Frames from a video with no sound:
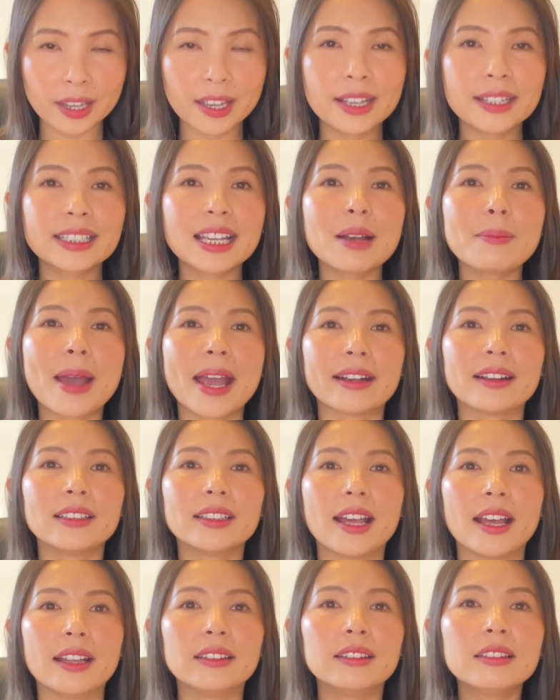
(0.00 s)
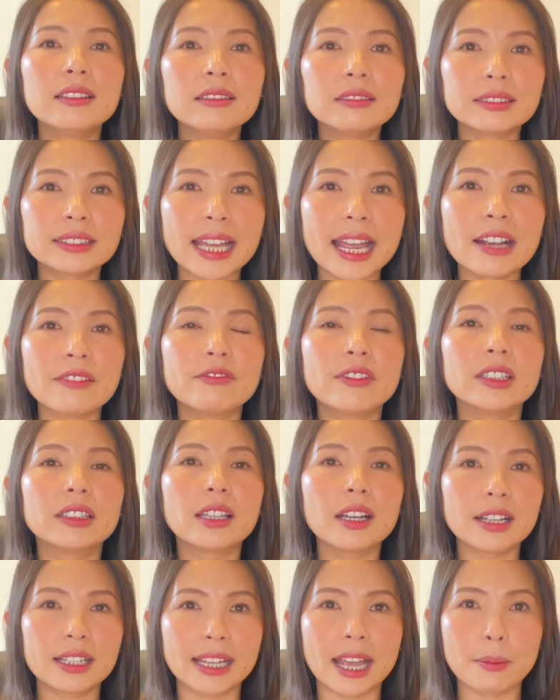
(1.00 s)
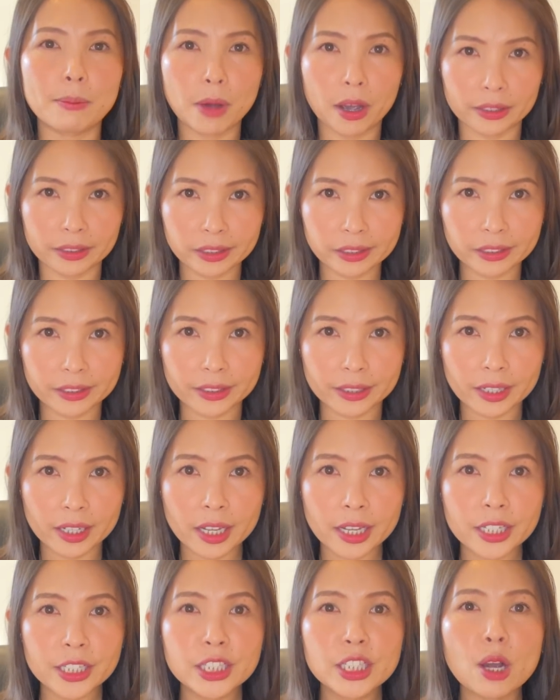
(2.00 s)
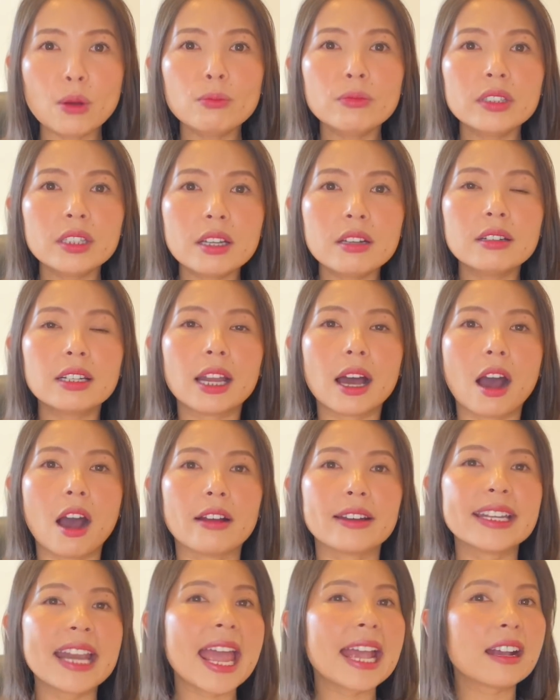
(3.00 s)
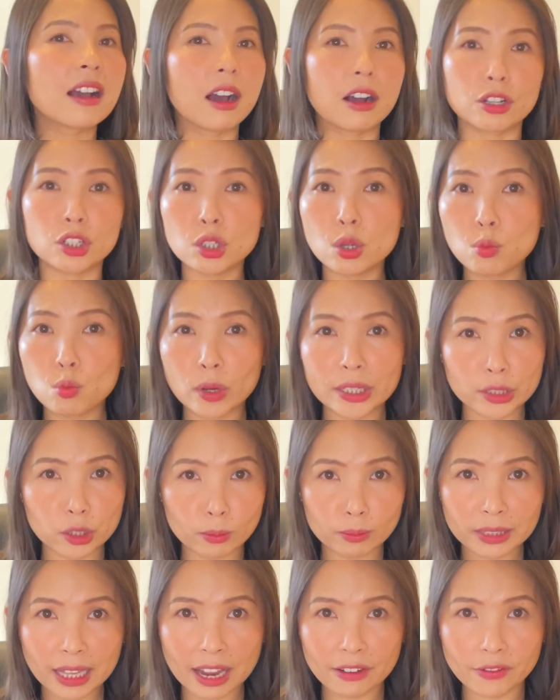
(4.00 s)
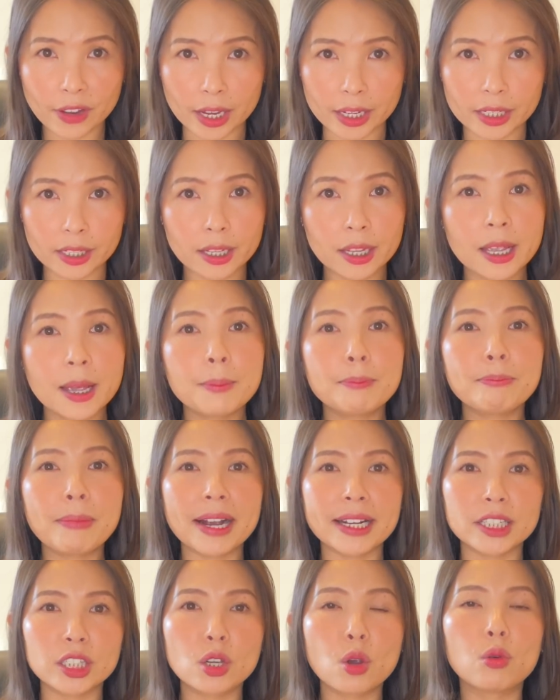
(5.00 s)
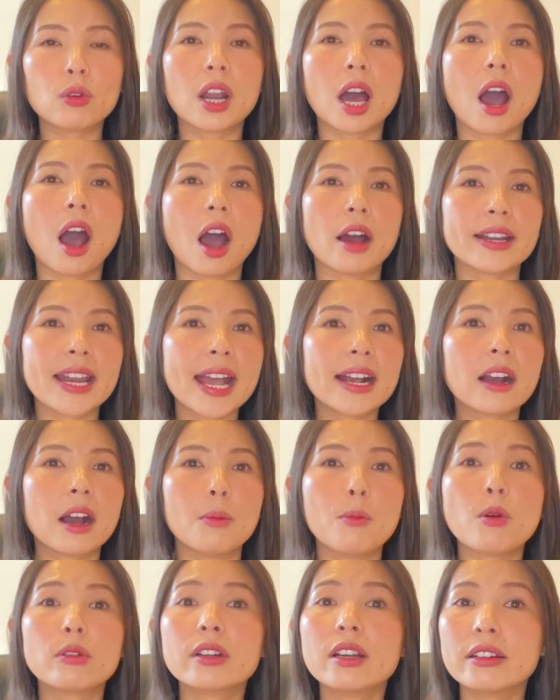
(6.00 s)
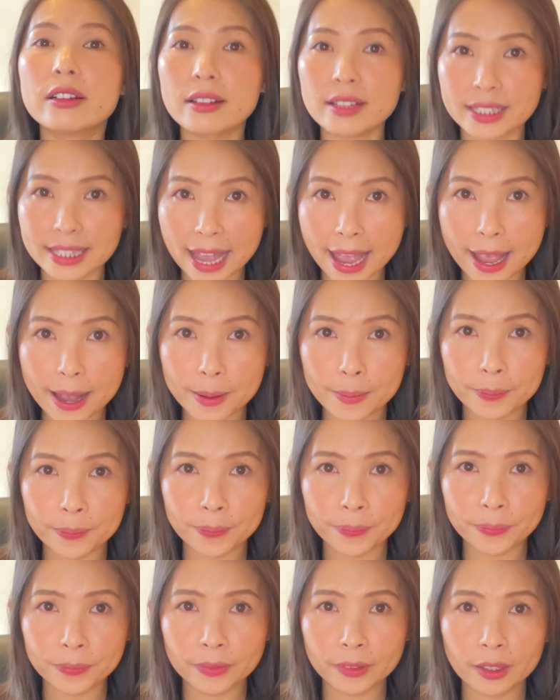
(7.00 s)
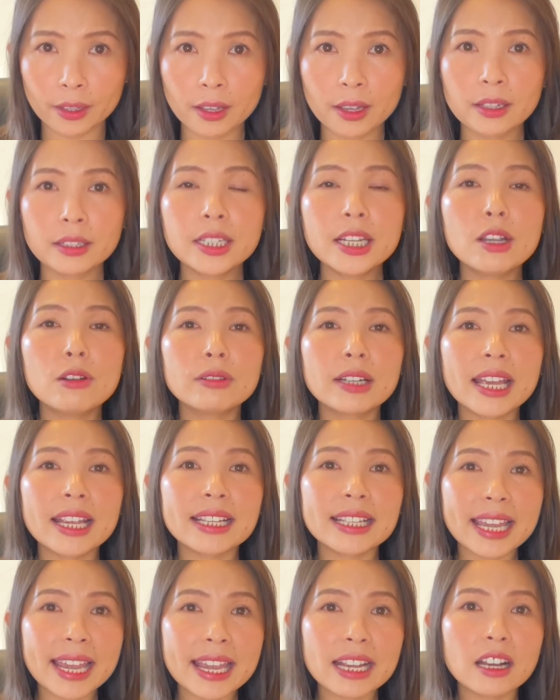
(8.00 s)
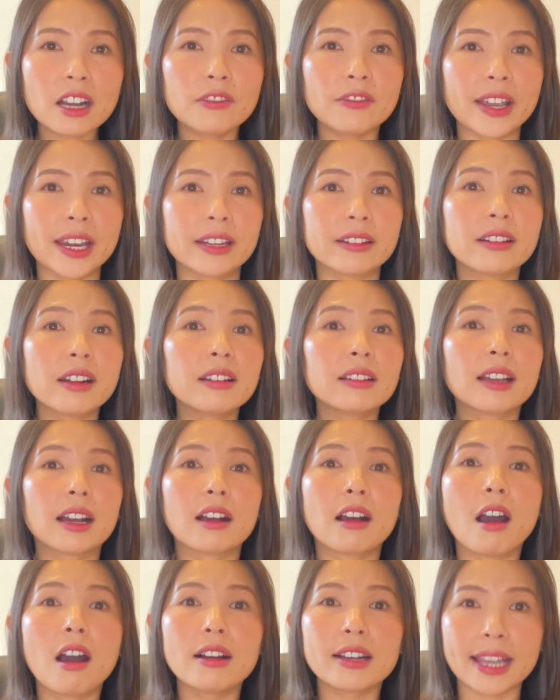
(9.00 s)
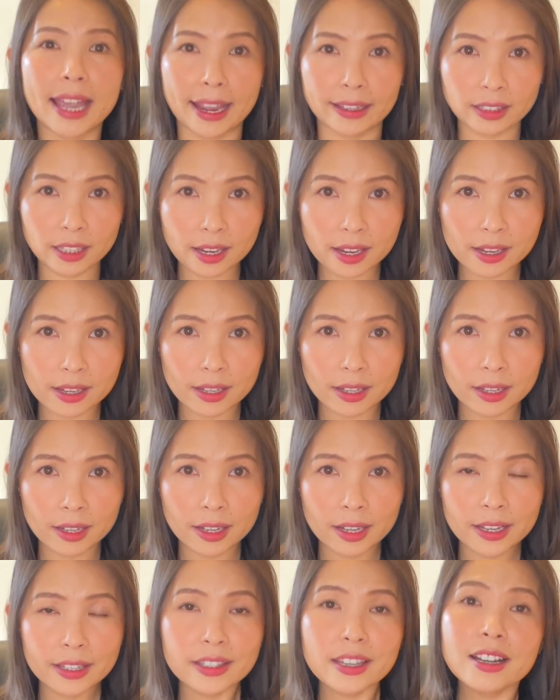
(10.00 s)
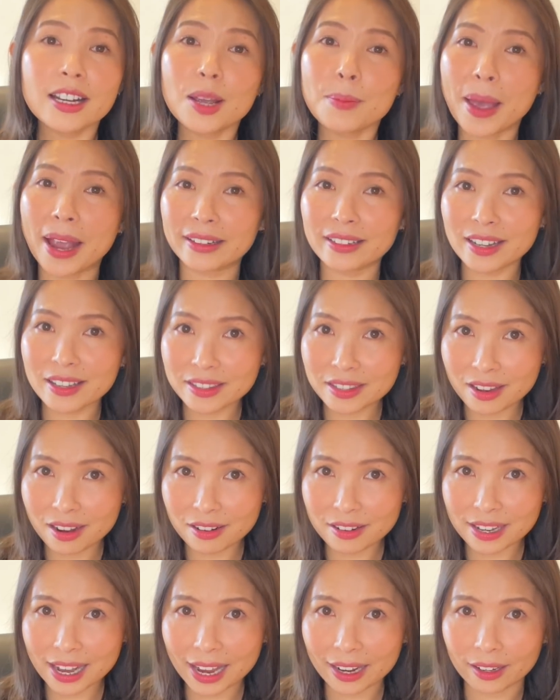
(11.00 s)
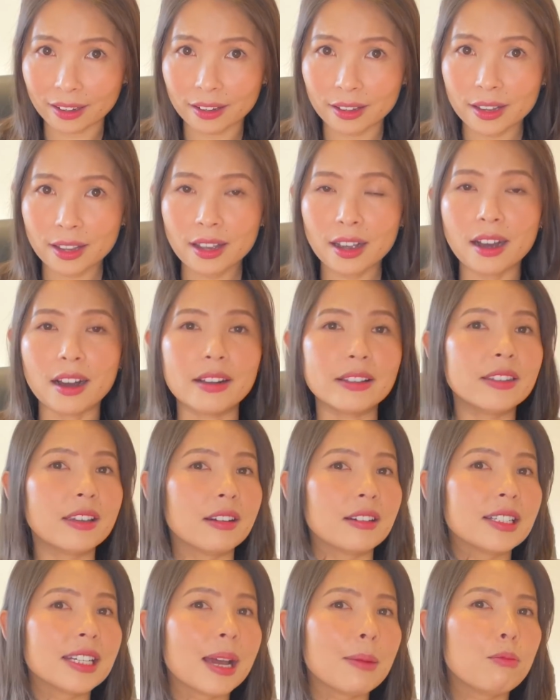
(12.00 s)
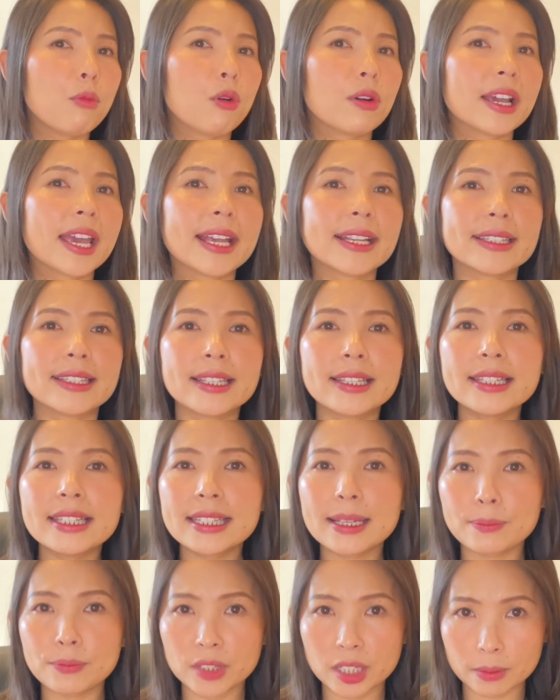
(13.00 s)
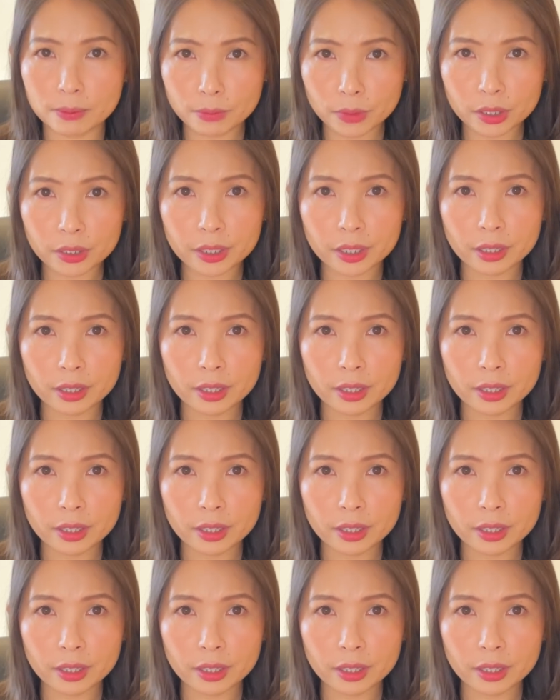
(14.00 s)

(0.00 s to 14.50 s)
Các bạn có thể tương tác với tất cả mọi người, giống như là họ đang ở xung quanh chúng ta vậy, mặc dù là họ đang ở một nơi rất xa. Điều này nghe có vẻ rất là khó khả thi, nhưng các bạn nên nhớ rằng, ở những năm 1990,